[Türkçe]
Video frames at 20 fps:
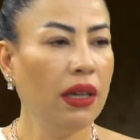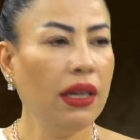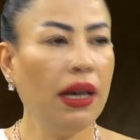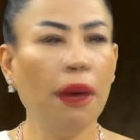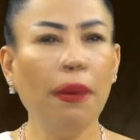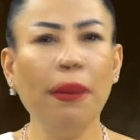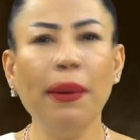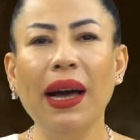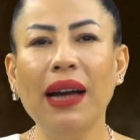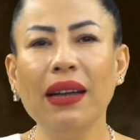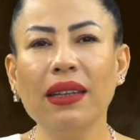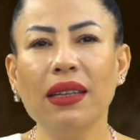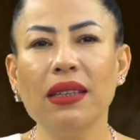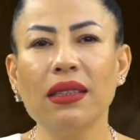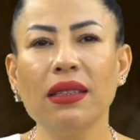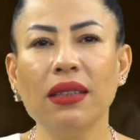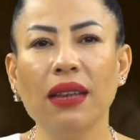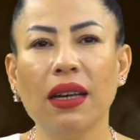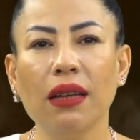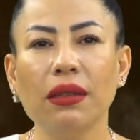Ya ama
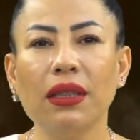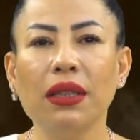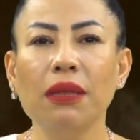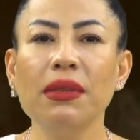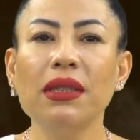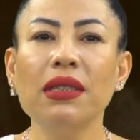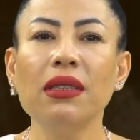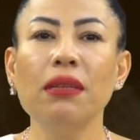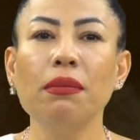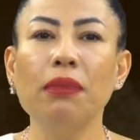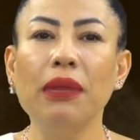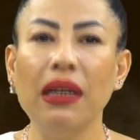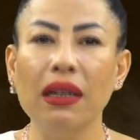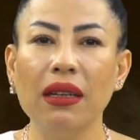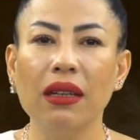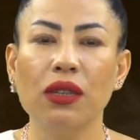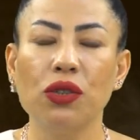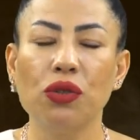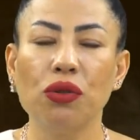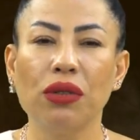herkesin kendi. Kimisine 1
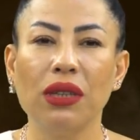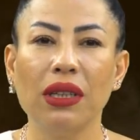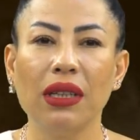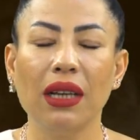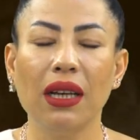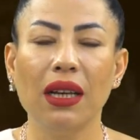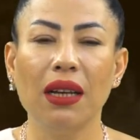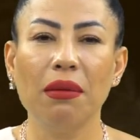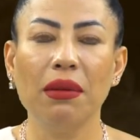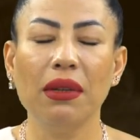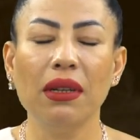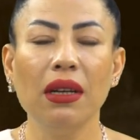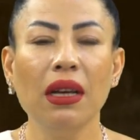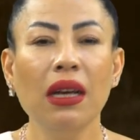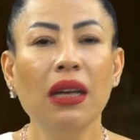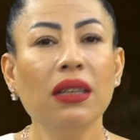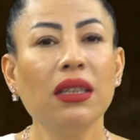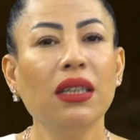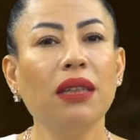lira çok iyi gelebilir.